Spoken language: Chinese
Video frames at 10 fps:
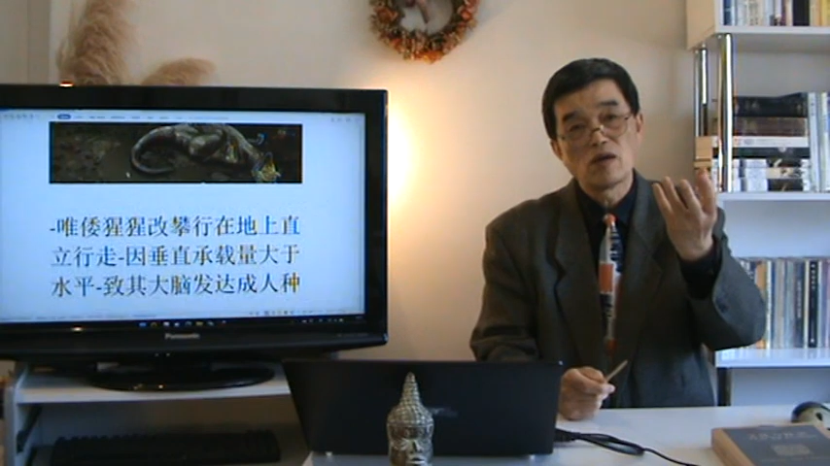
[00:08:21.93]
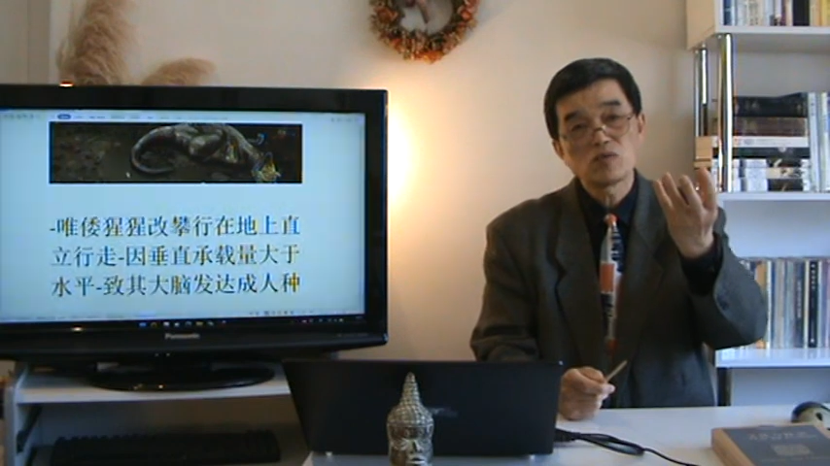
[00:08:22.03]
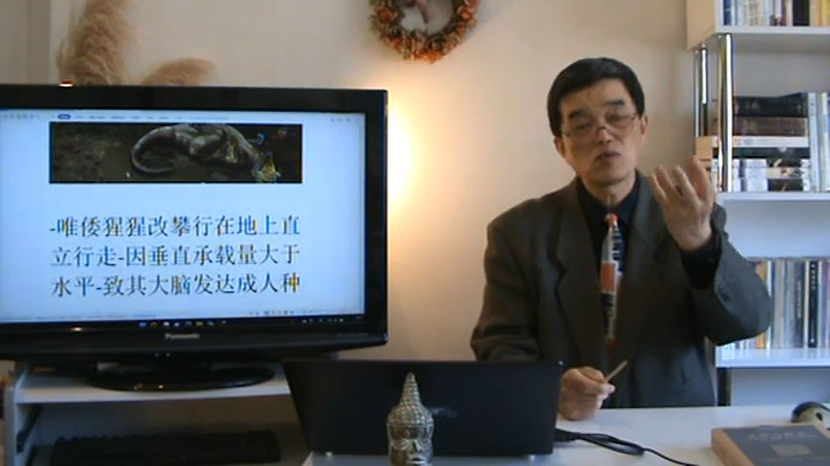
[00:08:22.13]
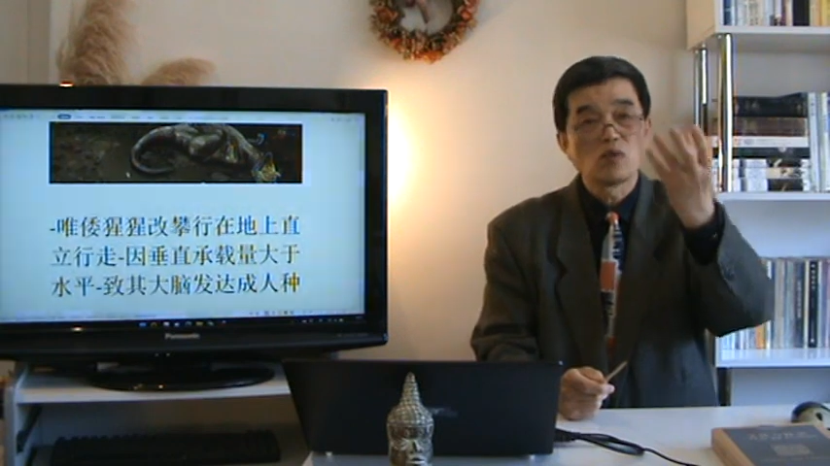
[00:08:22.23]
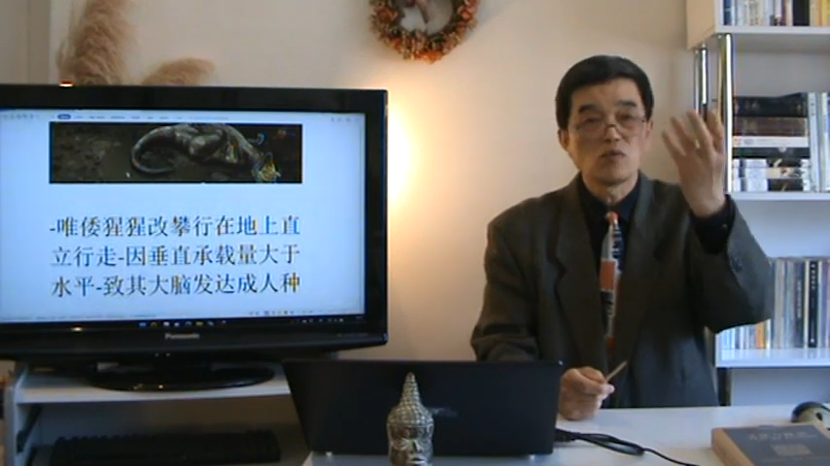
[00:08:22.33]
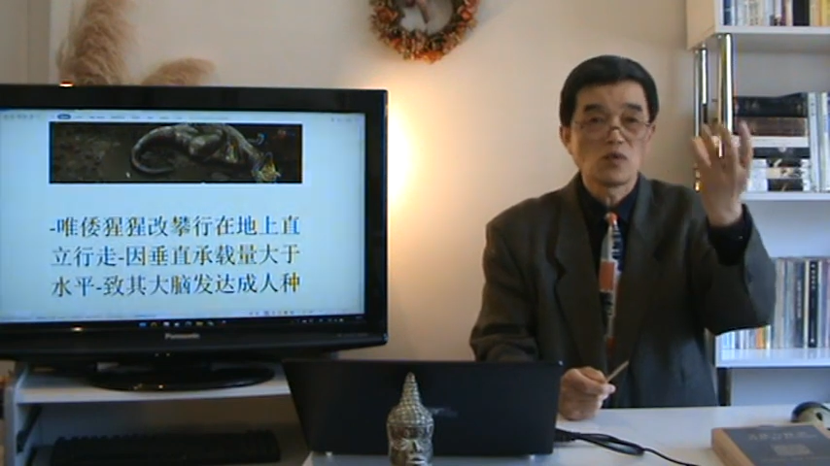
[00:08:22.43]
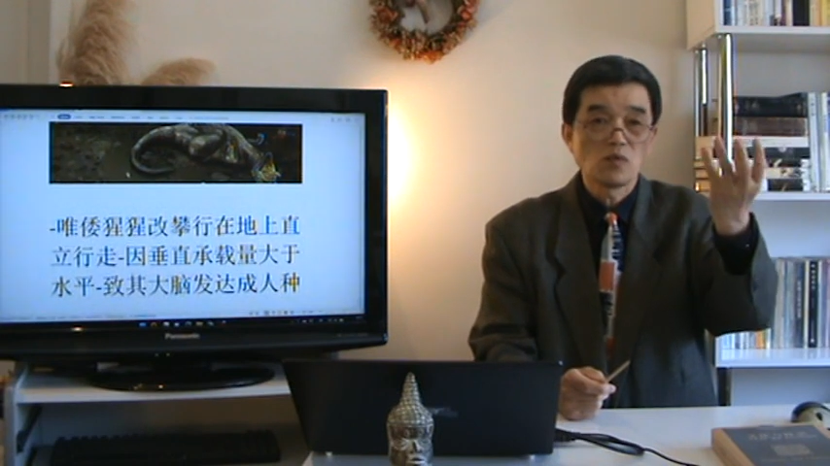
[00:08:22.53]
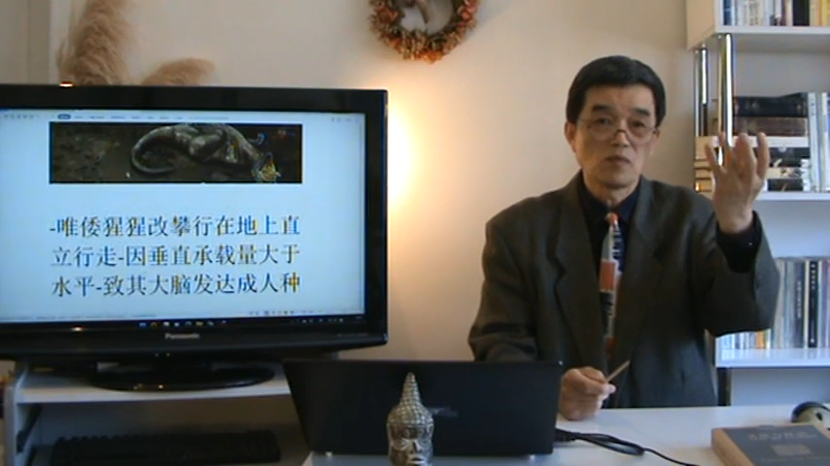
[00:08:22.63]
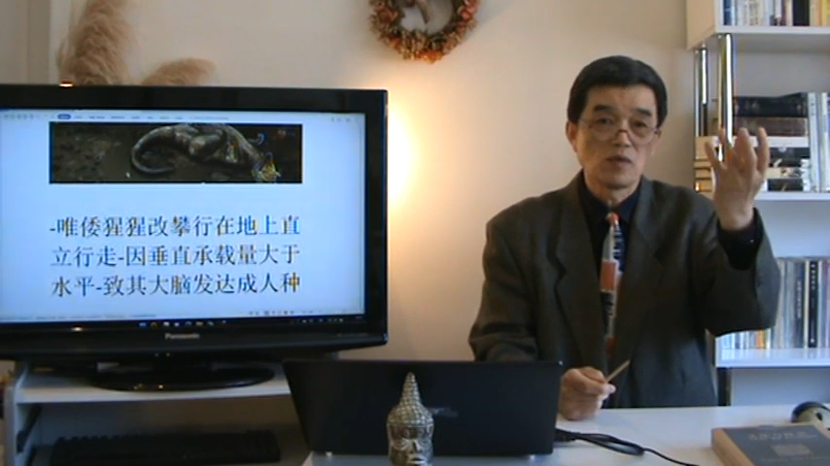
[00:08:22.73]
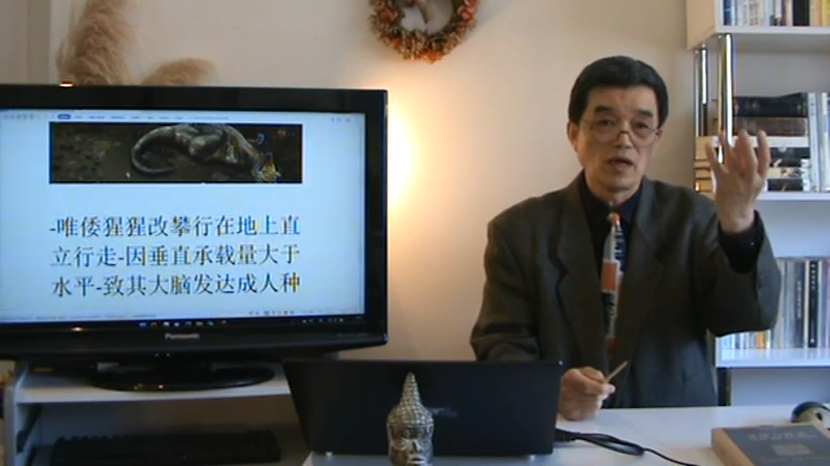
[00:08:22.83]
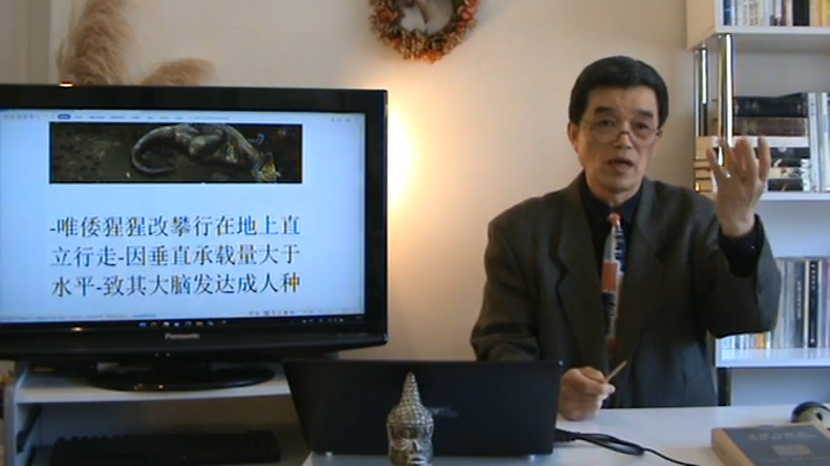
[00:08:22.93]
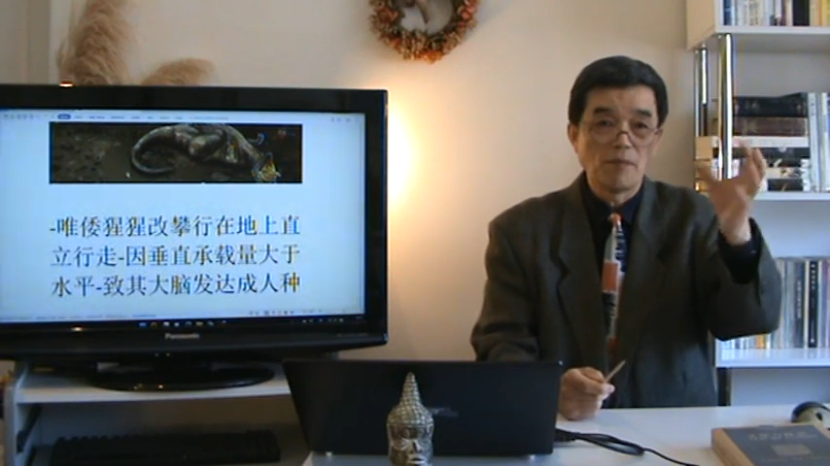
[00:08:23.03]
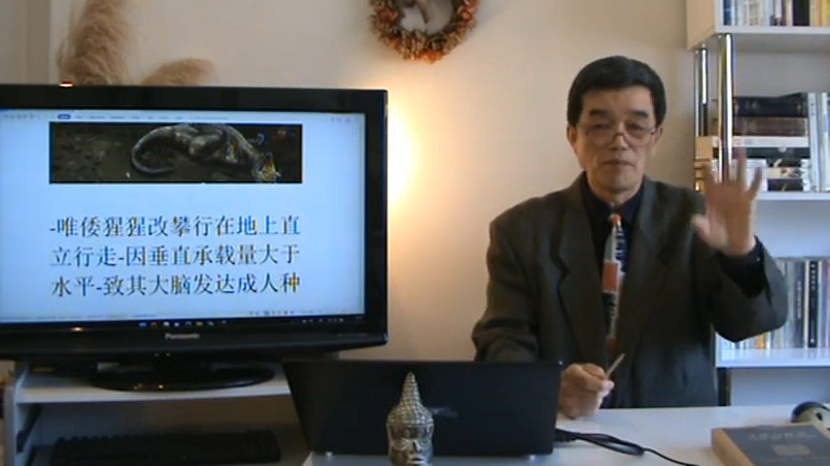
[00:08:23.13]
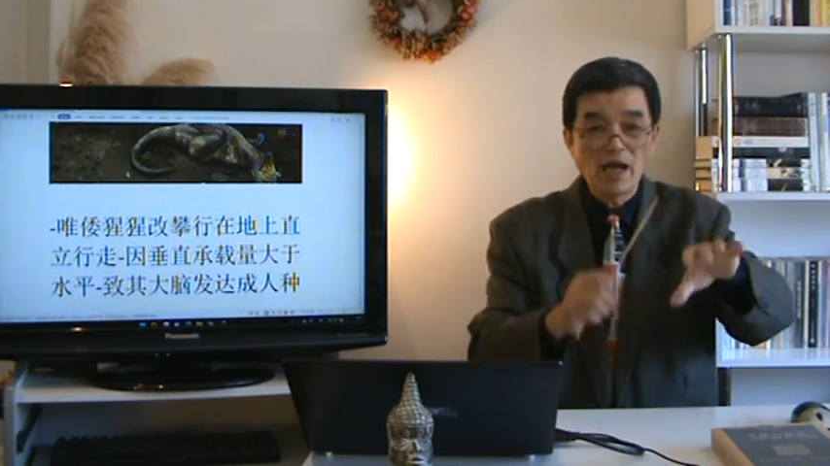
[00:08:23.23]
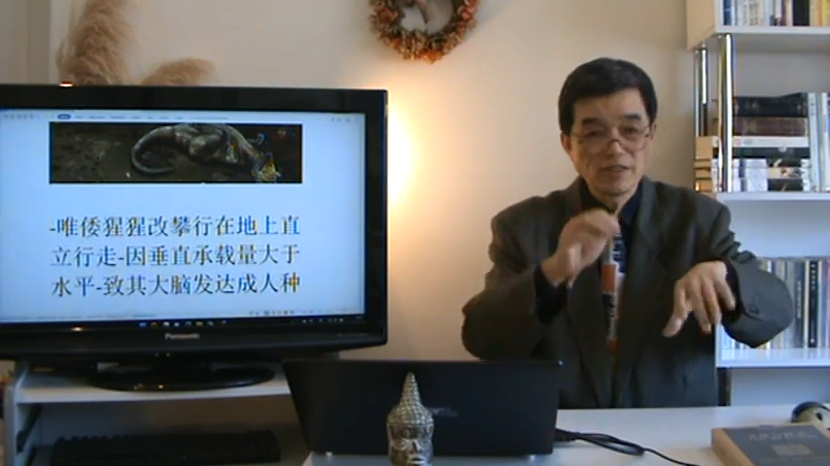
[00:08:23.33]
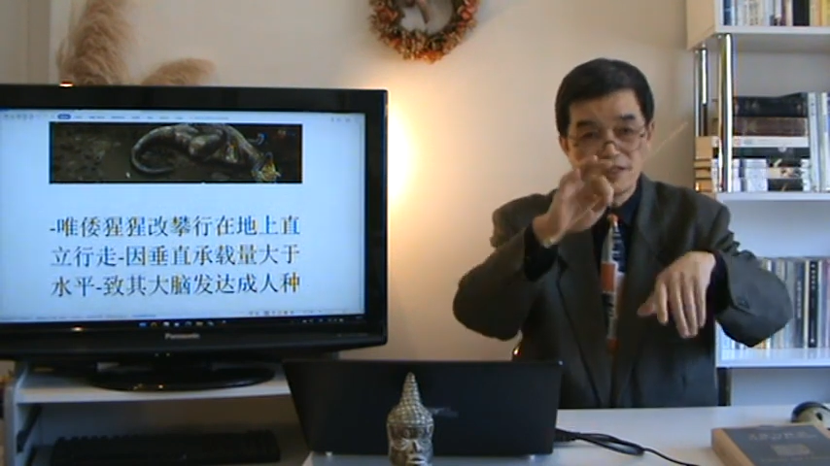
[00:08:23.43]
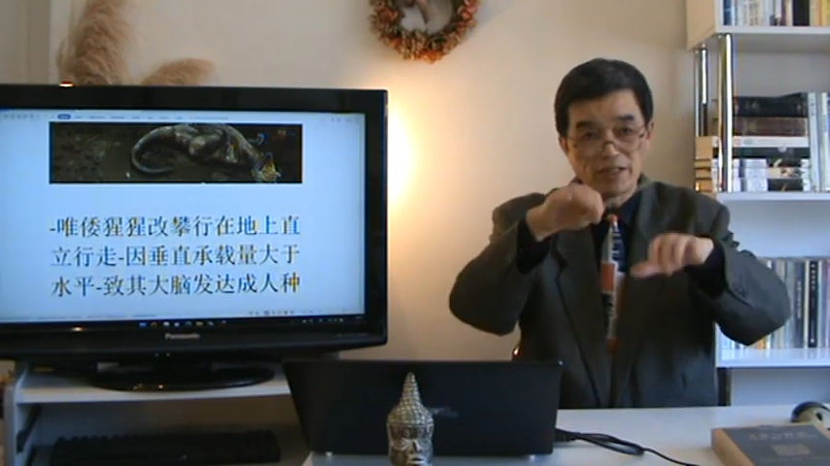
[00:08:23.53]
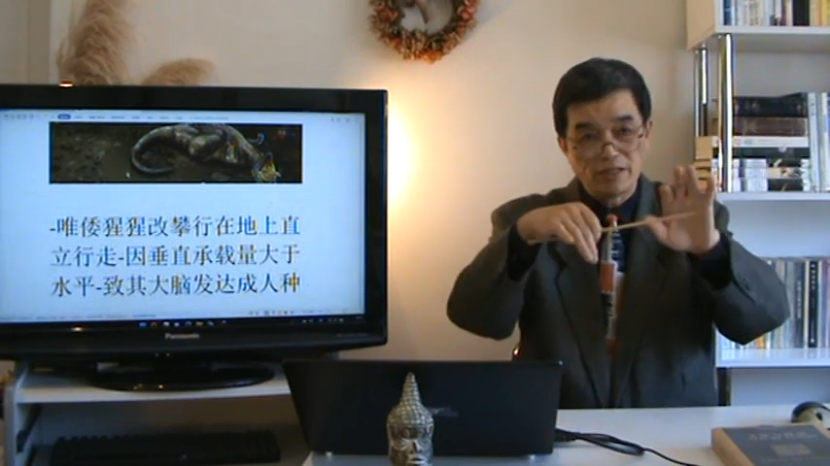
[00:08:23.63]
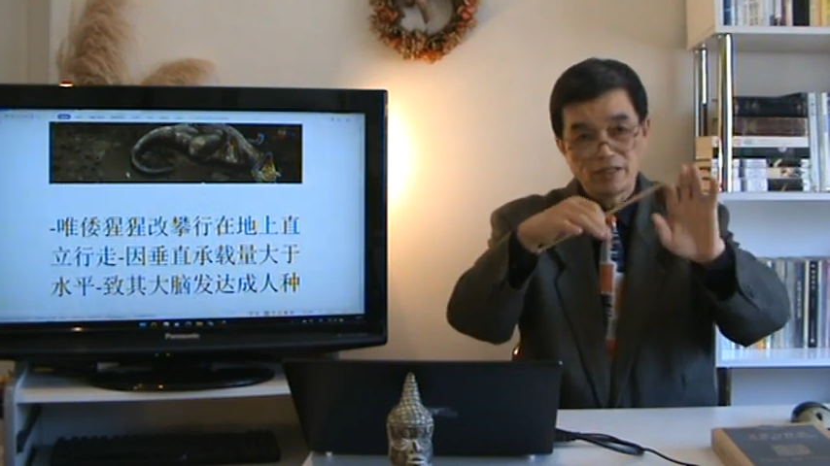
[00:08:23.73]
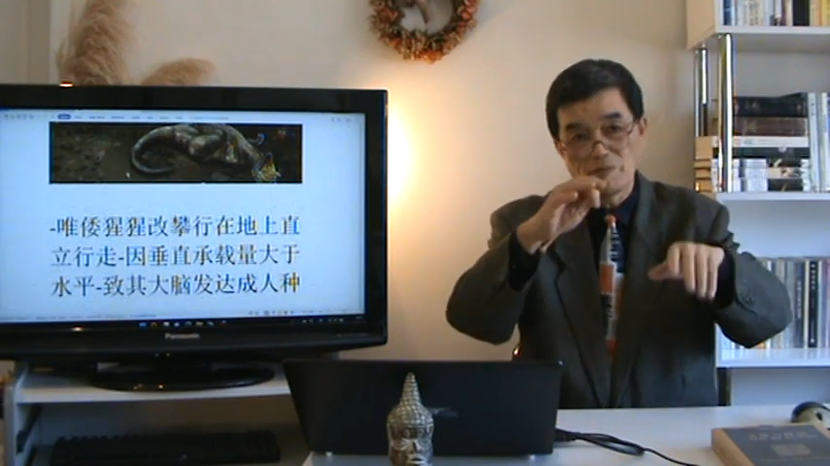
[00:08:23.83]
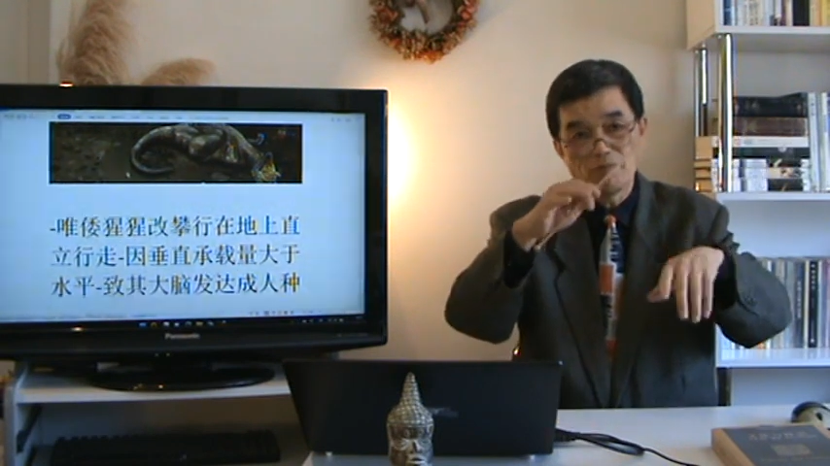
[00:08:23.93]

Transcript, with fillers: 树丛中啊，攀行的、